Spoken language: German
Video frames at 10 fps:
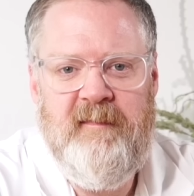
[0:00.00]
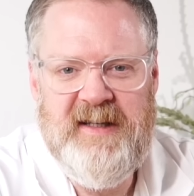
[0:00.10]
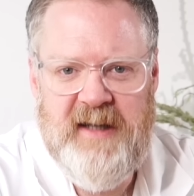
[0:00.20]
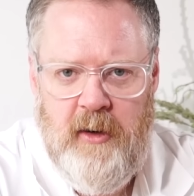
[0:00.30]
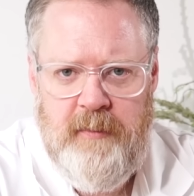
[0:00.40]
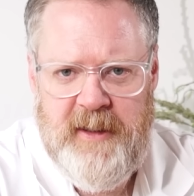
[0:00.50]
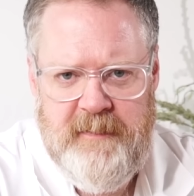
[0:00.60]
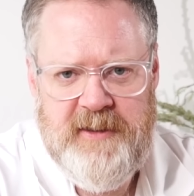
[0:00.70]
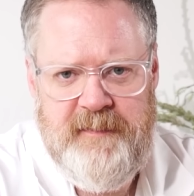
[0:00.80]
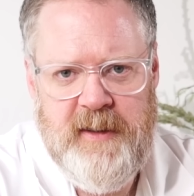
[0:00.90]
Was auch
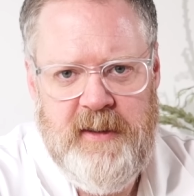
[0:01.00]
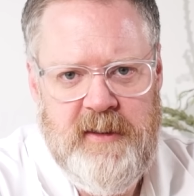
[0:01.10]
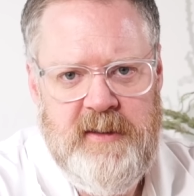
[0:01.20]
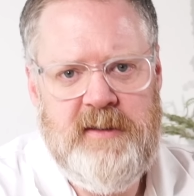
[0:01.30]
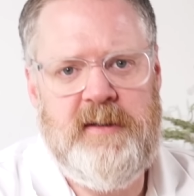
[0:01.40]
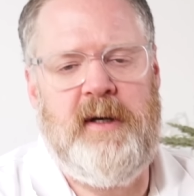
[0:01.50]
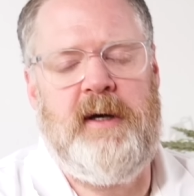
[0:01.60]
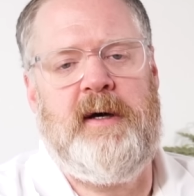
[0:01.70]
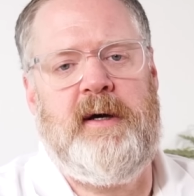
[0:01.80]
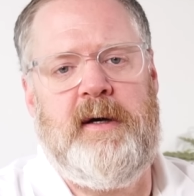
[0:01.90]
manchmal schwierig ist,
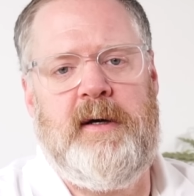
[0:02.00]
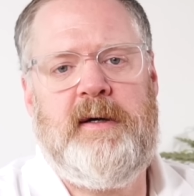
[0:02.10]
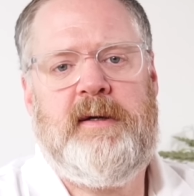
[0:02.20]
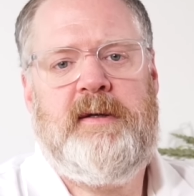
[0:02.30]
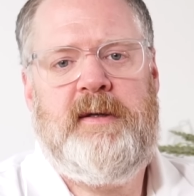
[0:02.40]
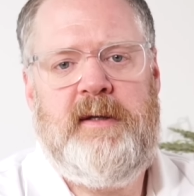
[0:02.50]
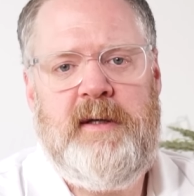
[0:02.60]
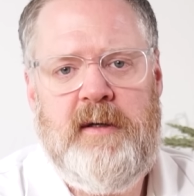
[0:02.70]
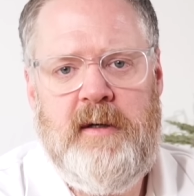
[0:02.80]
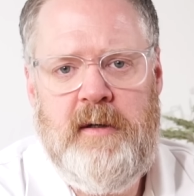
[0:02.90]
äh,
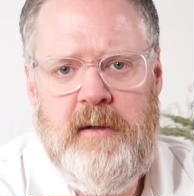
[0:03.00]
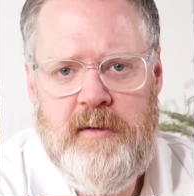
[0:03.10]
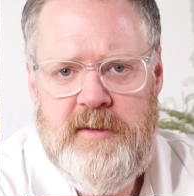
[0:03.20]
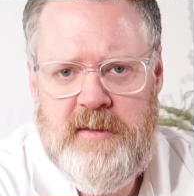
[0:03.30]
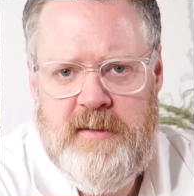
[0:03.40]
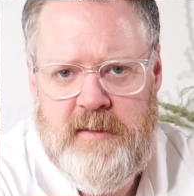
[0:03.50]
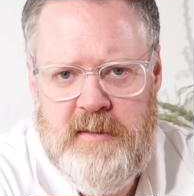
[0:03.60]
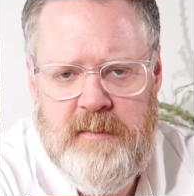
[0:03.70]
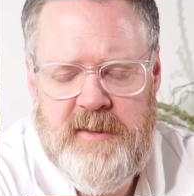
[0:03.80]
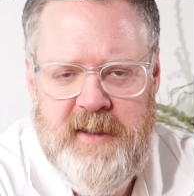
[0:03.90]
die Lust
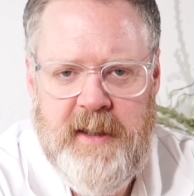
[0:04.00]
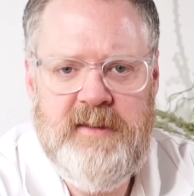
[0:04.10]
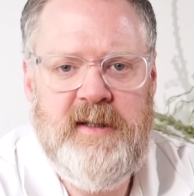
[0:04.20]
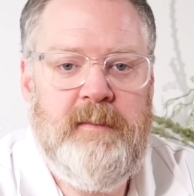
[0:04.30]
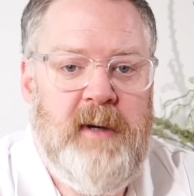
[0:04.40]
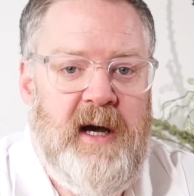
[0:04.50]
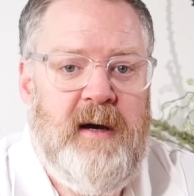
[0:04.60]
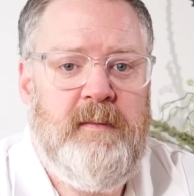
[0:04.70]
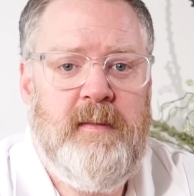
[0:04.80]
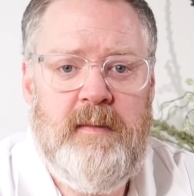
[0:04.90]
zum Sex im
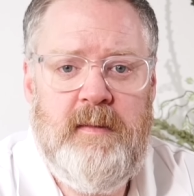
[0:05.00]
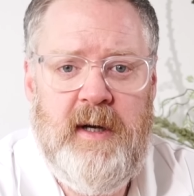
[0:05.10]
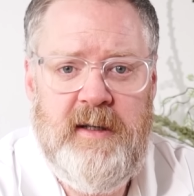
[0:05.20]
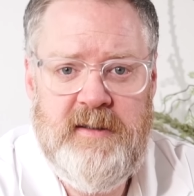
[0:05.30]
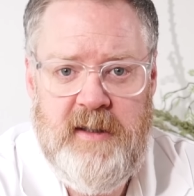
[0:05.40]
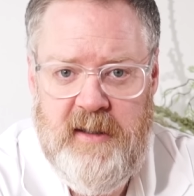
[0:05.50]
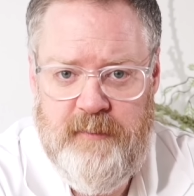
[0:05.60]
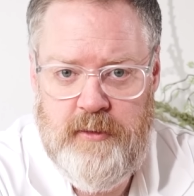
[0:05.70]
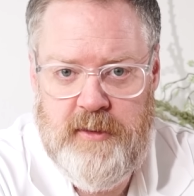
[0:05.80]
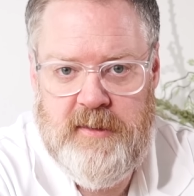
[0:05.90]
Rahmen eines
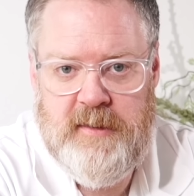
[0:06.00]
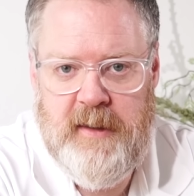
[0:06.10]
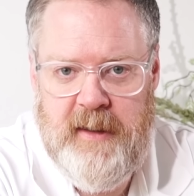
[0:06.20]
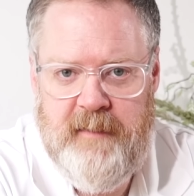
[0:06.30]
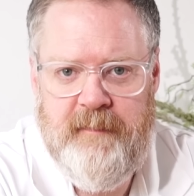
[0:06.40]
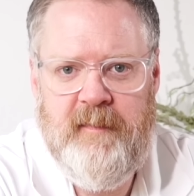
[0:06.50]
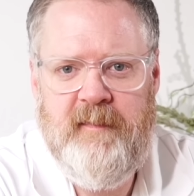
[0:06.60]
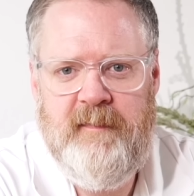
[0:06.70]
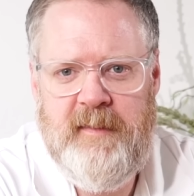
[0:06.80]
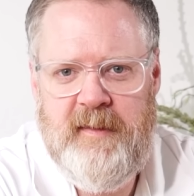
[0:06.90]
Kinderwunsches.
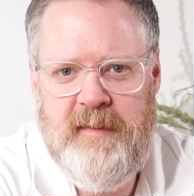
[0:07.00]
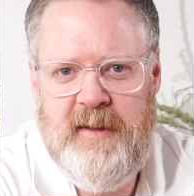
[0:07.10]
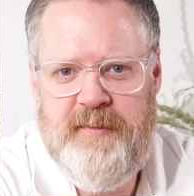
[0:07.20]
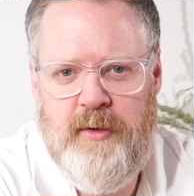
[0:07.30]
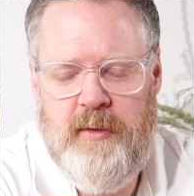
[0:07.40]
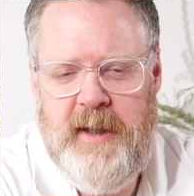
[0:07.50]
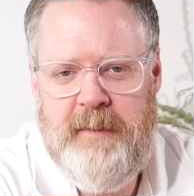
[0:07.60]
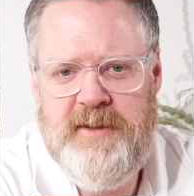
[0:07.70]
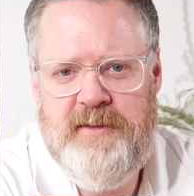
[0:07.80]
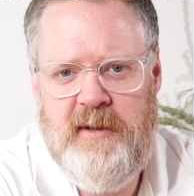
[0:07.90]
Ähm, das
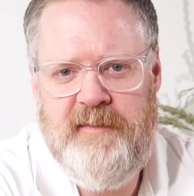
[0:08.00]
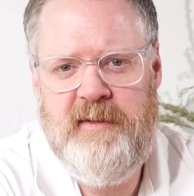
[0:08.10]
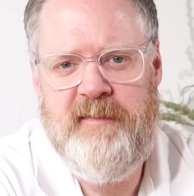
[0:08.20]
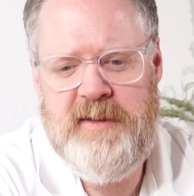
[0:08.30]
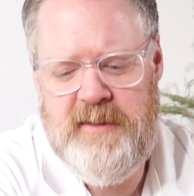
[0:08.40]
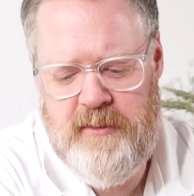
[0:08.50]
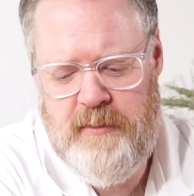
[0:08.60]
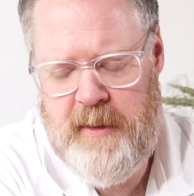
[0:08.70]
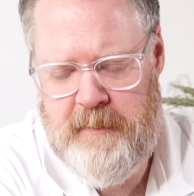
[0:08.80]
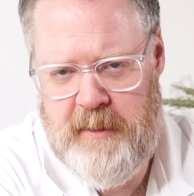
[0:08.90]
Problem ist häufig, wenn sich
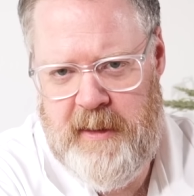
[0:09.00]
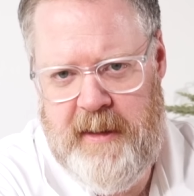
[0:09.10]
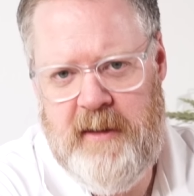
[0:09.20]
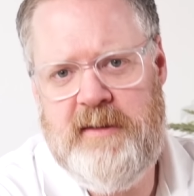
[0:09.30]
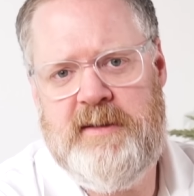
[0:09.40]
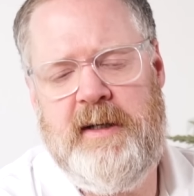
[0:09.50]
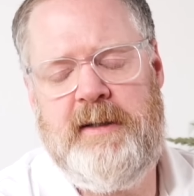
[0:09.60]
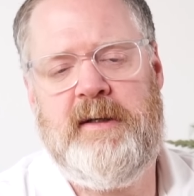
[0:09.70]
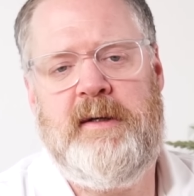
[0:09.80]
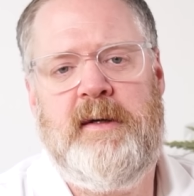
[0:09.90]
über eine längere
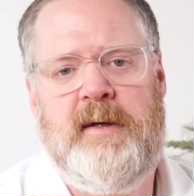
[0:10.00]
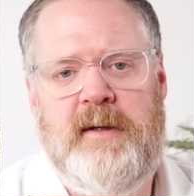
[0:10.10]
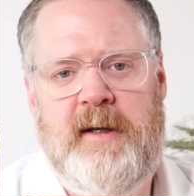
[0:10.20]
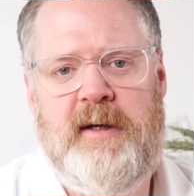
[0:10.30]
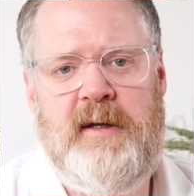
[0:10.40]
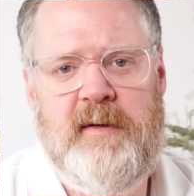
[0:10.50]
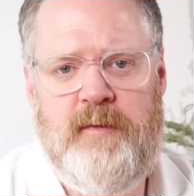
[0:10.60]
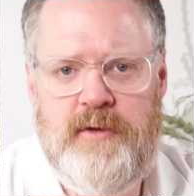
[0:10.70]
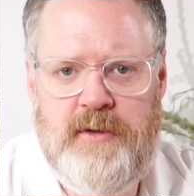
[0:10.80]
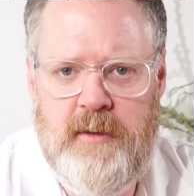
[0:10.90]
Zeit der
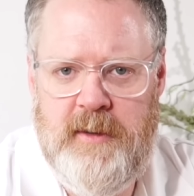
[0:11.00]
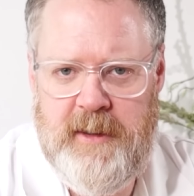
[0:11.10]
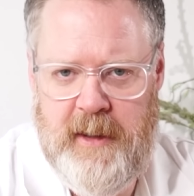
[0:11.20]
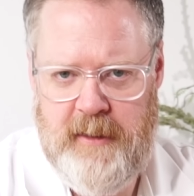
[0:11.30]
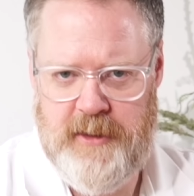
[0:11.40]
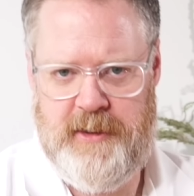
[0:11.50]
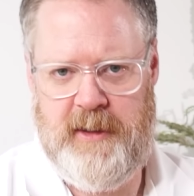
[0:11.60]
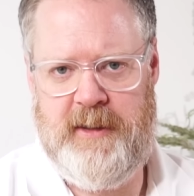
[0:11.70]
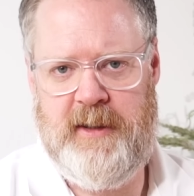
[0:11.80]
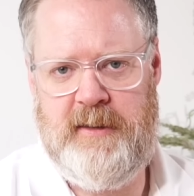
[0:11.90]
Kinderwunsch noch nicht
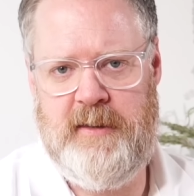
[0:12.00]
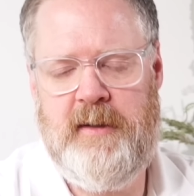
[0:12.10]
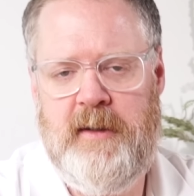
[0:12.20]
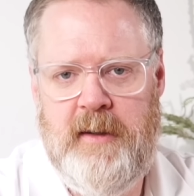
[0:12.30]
eingestellt hat,